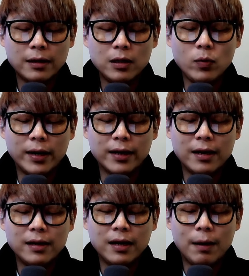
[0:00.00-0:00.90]
การเคลื่อนไหวใน
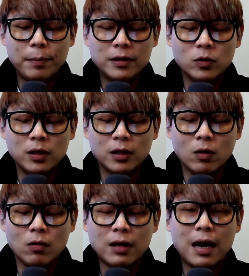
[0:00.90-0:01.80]
ครั้งนี้ครับเป็นส่วนหนึ่
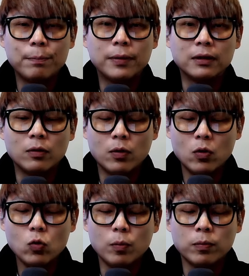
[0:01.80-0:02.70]
งของการปฏิ
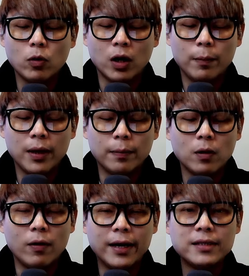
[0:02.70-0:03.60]
รูปกฎระเบียบ
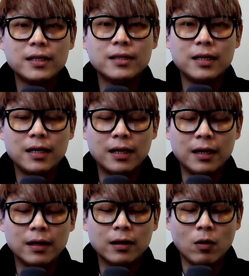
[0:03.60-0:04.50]
ของ SEC
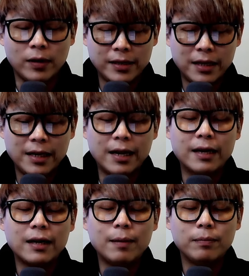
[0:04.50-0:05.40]
ของไนจีเรีย
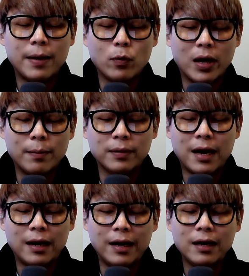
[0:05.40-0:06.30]
นะครับในโปรแกรม
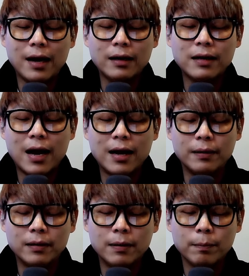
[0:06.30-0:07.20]
การเร่งรัดการ
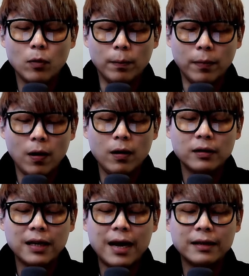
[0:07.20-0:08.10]
บ่มเพาะ
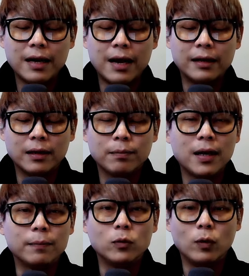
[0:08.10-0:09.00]
ด้านการ
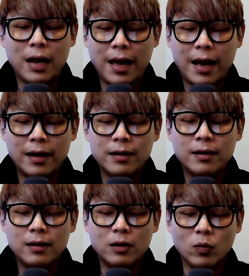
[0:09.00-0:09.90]
กำกับดูแล
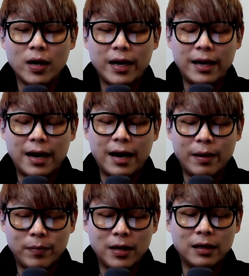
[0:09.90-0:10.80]
หรือว่า
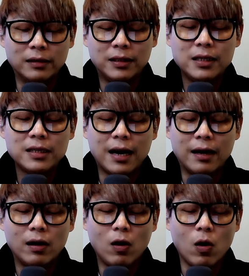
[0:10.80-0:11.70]
ARIP ที่จะ
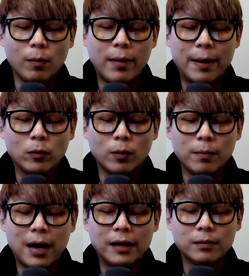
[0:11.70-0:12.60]
ออกแบบก
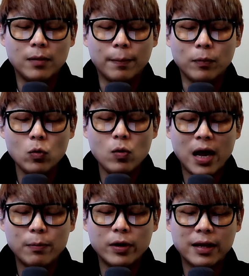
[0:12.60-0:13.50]
ฎหมายสำหรับผู้
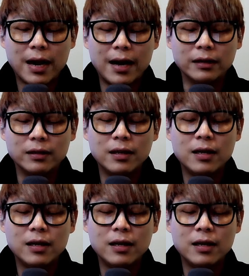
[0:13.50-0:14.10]
ให้บริการ